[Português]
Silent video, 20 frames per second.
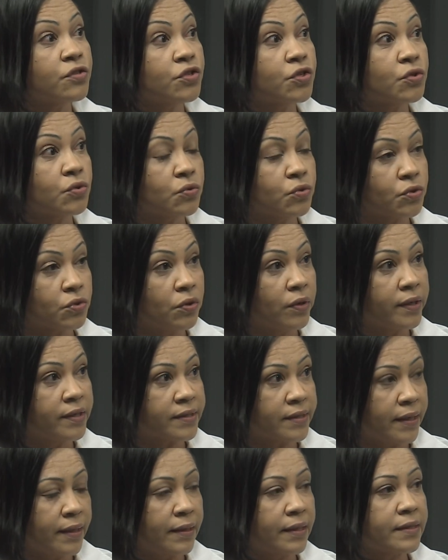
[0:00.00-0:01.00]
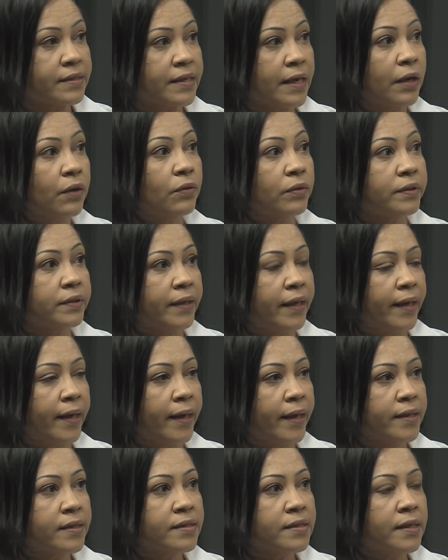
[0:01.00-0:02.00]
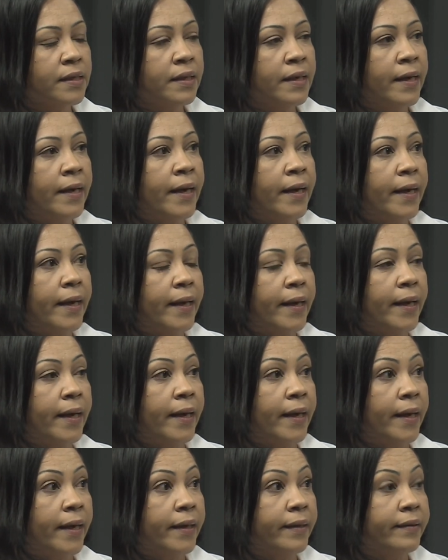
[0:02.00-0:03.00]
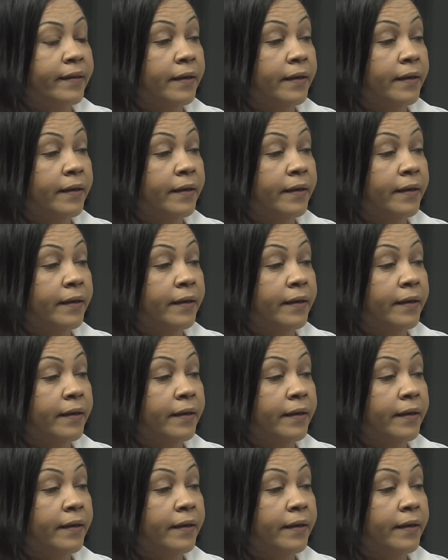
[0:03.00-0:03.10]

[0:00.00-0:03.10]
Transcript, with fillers: discussões elas acontecem é,